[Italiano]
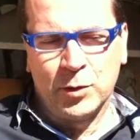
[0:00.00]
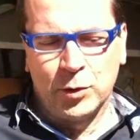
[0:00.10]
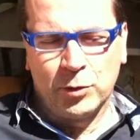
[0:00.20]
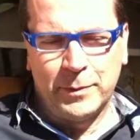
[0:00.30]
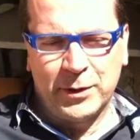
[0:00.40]

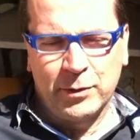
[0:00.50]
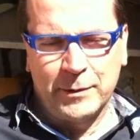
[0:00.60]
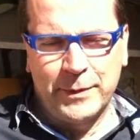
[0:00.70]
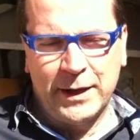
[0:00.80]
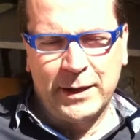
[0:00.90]
Sono Roberto
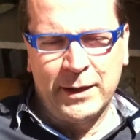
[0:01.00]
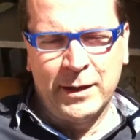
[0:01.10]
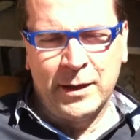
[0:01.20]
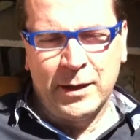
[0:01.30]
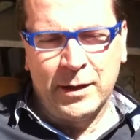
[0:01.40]

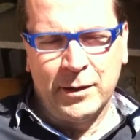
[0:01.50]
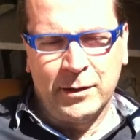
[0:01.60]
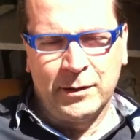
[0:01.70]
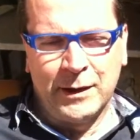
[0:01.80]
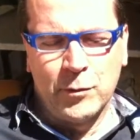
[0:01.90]
Gabriele,
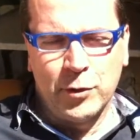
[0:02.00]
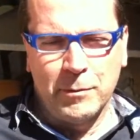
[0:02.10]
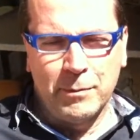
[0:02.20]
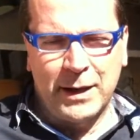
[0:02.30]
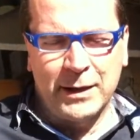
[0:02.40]
eh,
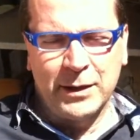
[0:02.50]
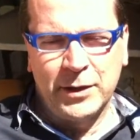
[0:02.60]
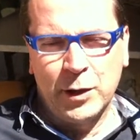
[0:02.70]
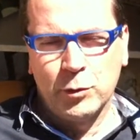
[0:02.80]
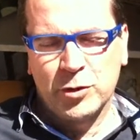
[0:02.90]
lavoro in banca,
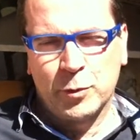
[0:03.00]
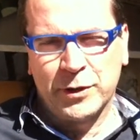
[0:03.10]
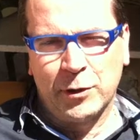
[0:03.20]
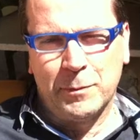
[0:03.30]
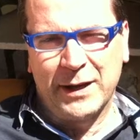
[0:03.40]
dirigo uno
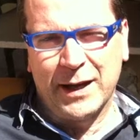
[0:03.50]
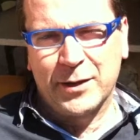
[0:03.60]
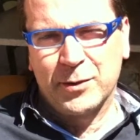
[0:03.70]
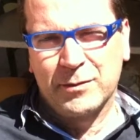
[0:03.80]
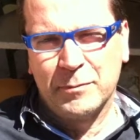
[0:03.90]
sportello
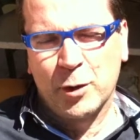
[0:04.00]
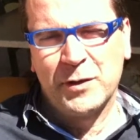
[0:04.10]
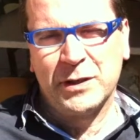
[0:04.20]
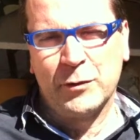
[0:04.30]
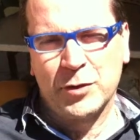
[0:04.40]
bancario,
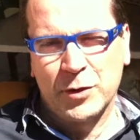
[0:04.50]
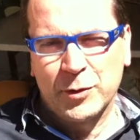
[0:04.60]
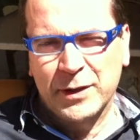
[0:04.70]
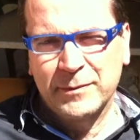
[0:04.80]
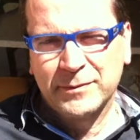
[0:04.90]
provincia di
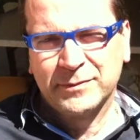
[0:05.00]
Rosinone.